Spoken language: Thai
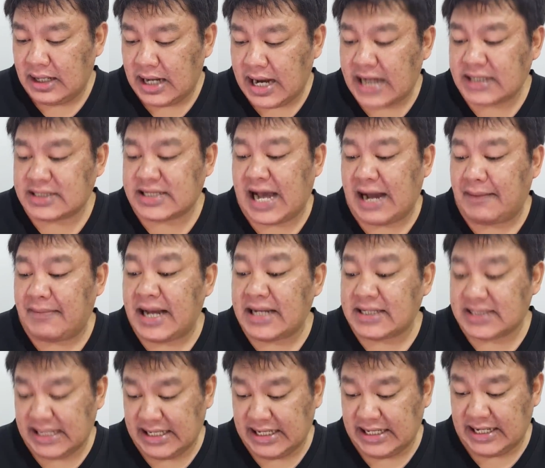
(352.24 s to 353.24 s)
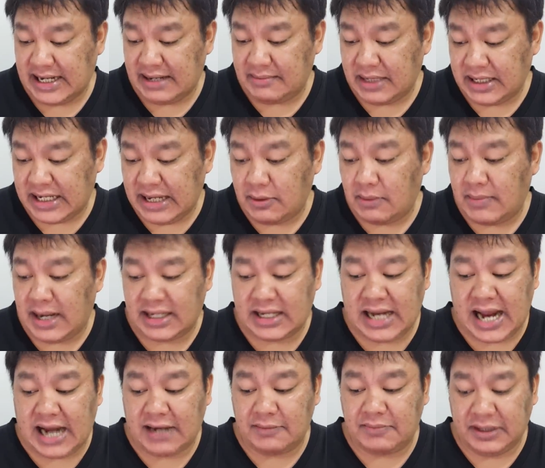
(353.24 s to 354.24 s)
ห้าสามห้าสี่นะ เมื่อกี้ผมอาจ
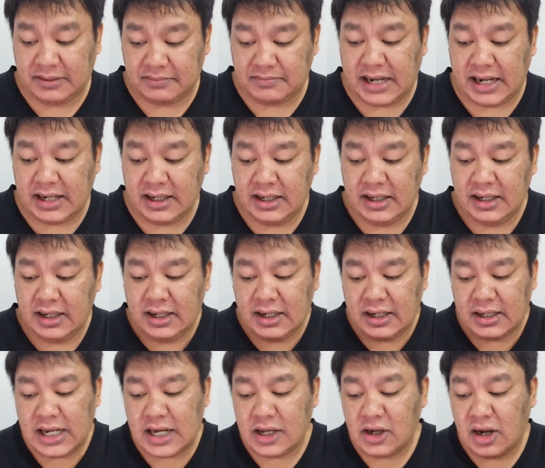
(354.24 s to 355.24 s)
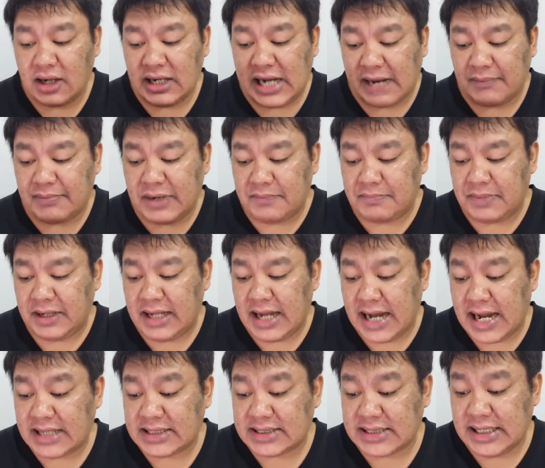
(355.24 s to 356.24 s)
จะอ่านผิดไป ถ้าย้อนหลังไปปี
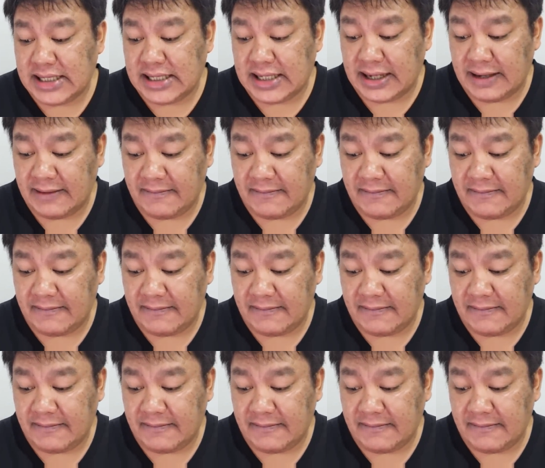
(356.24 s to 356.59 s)
ห้าสี่